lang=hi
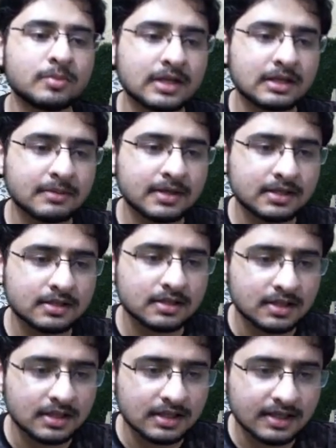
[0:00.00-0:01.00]
एलिमेंट
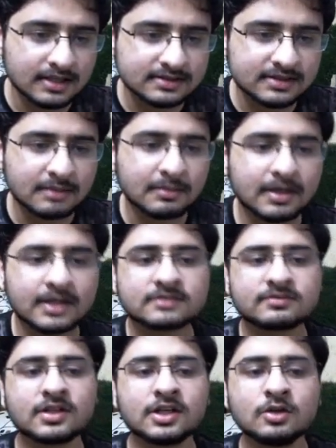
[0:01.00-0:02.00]
लेस देन माइनस
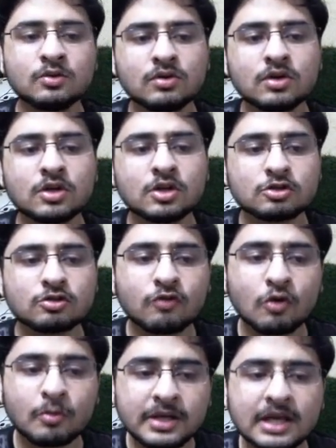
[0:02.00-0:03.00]
वन ले लो तो वो
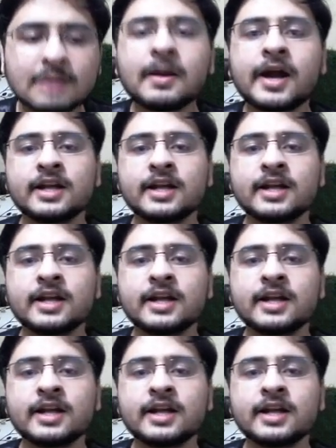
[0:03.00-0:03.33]
भी एक बैड